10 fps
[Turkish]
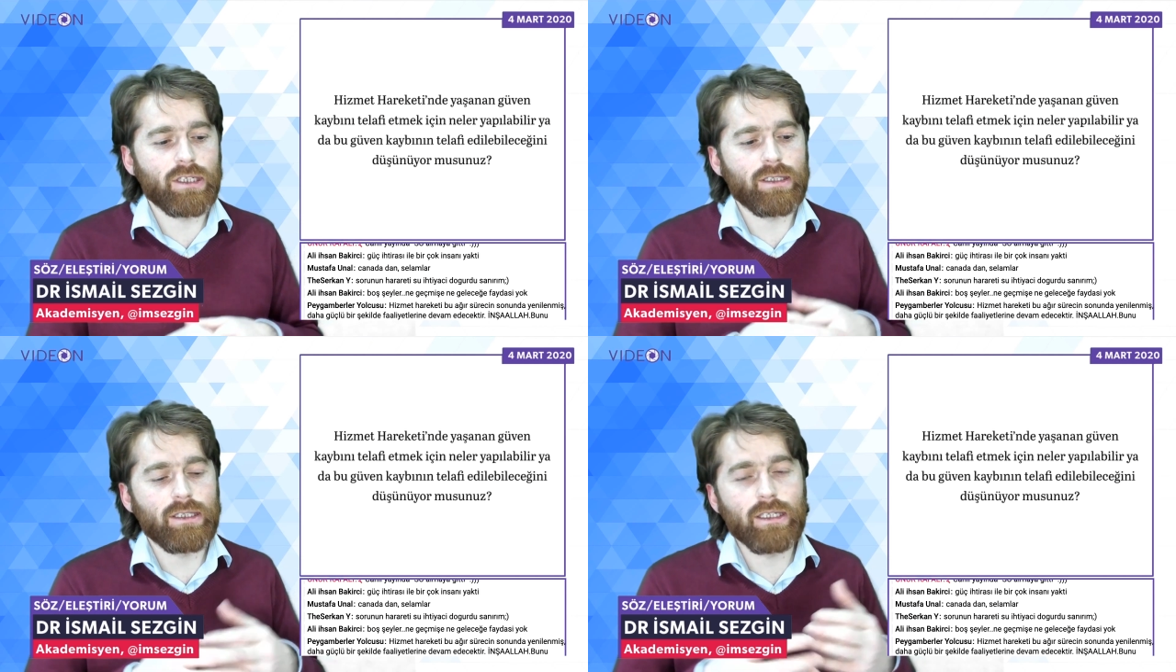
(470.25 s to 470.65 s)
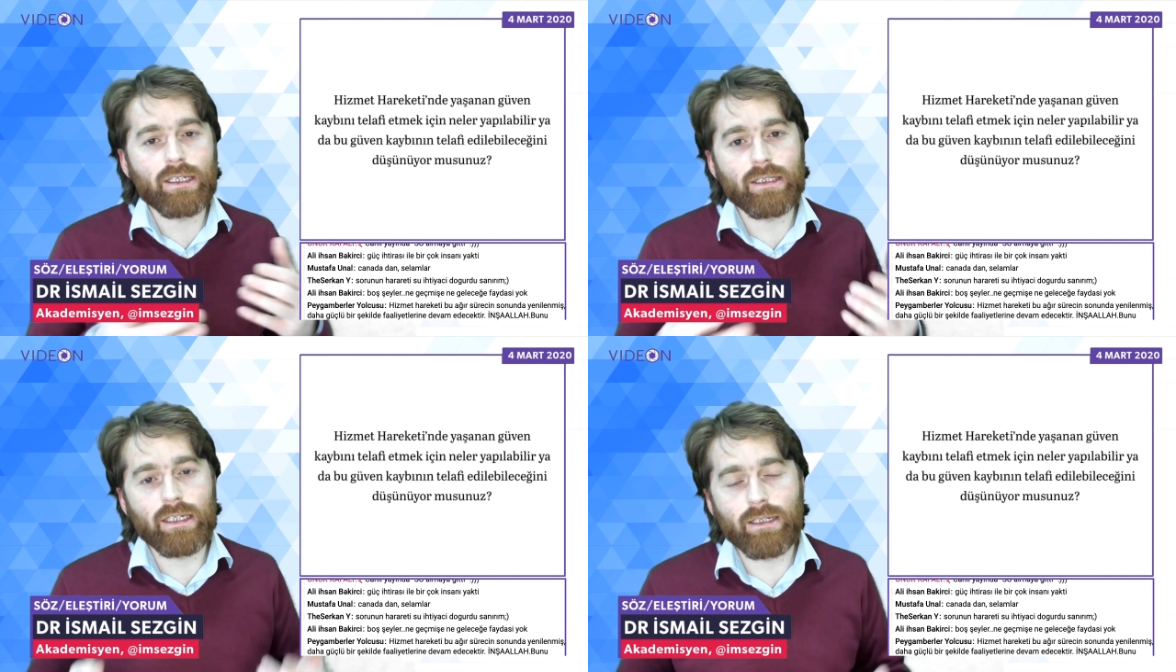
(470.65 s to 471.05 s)
gittiği
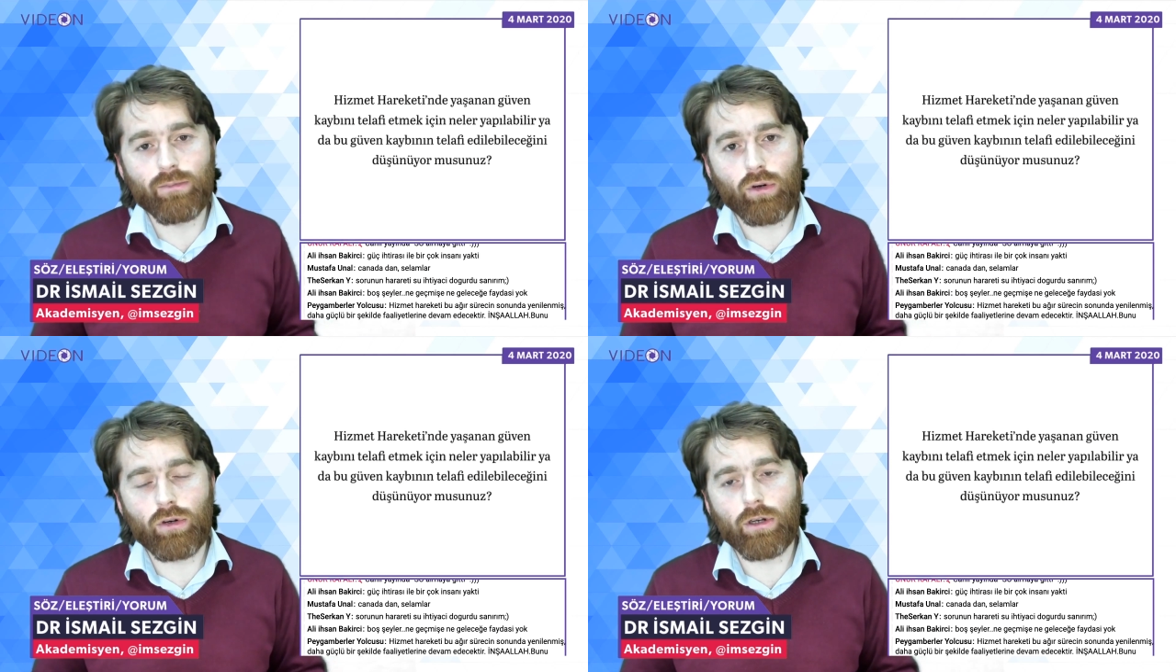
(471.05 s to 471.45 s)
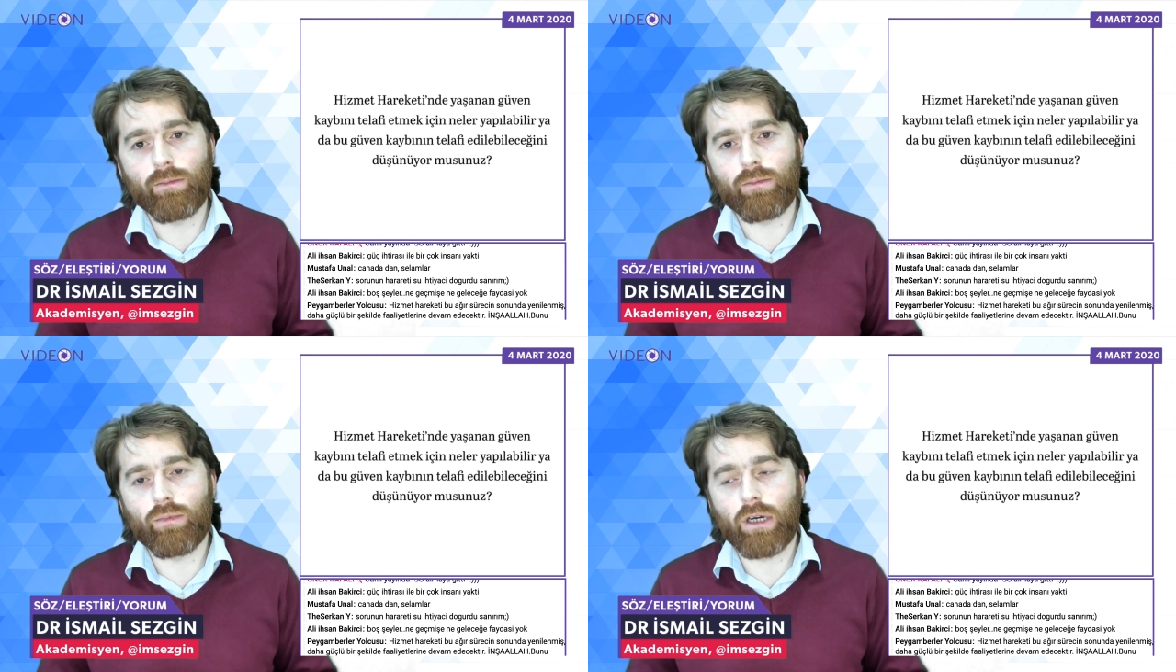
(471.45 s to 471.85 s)
yerde yeni
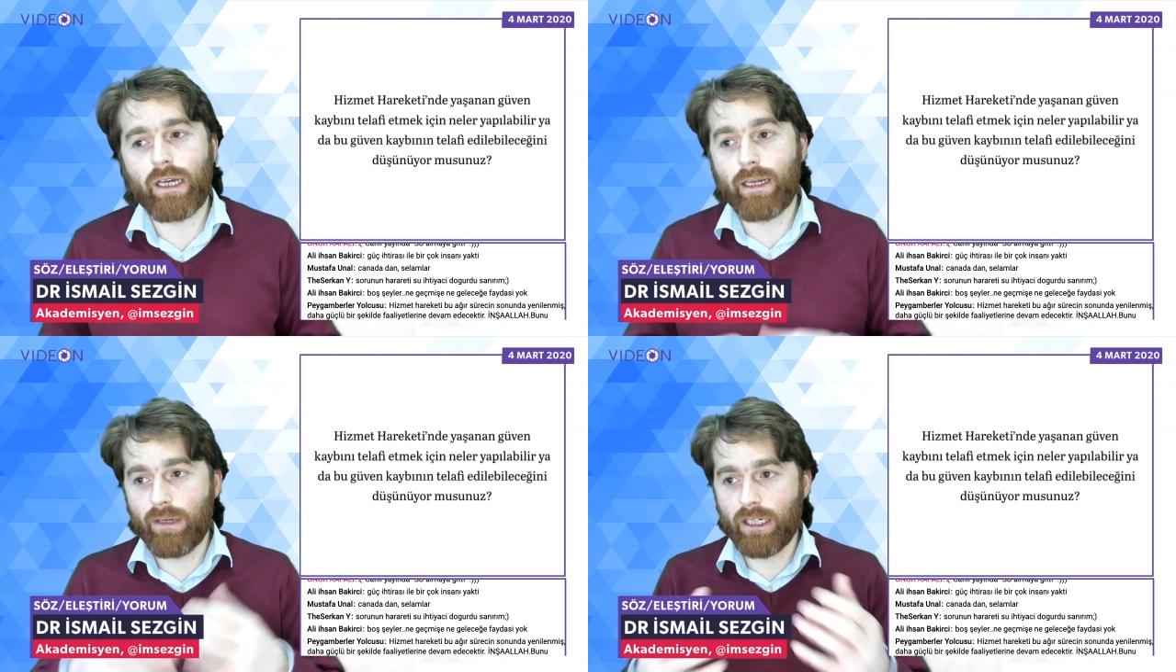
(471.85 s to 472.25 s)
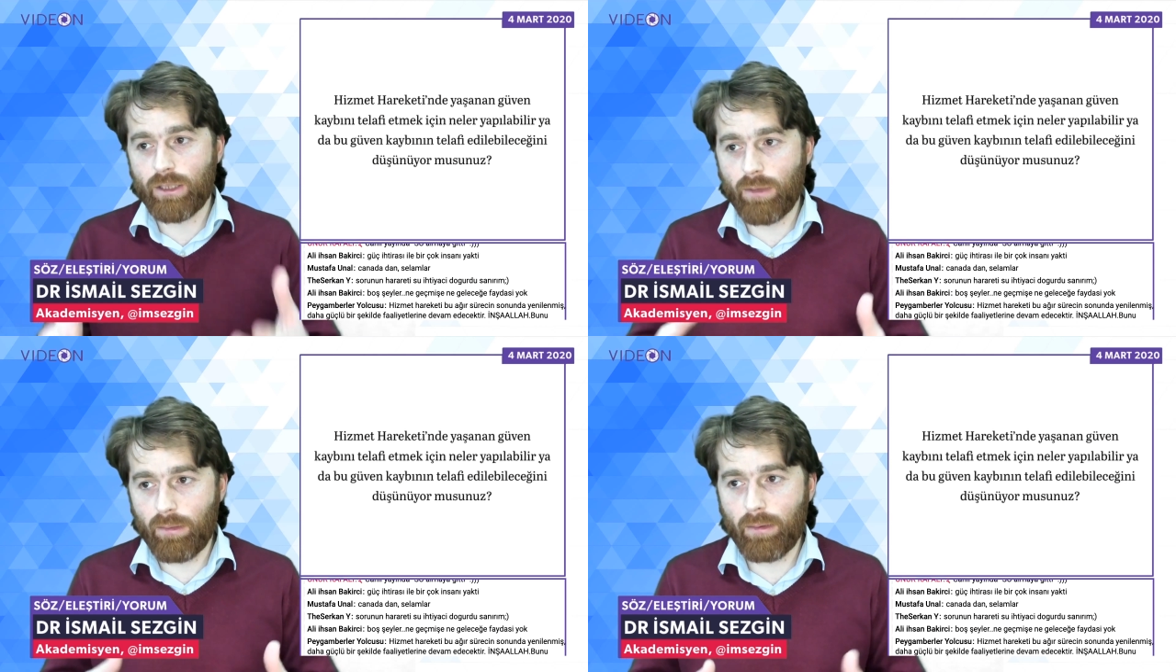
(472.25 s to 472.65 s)
problem, aile
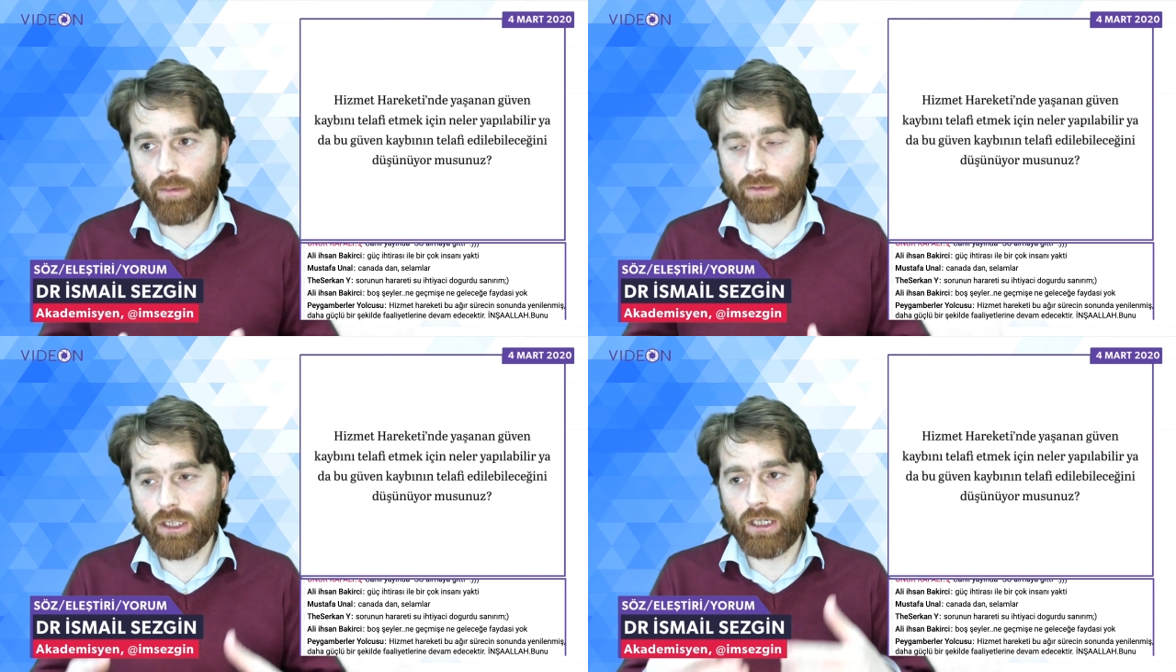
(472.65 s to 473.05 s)
birleşim yapamamış.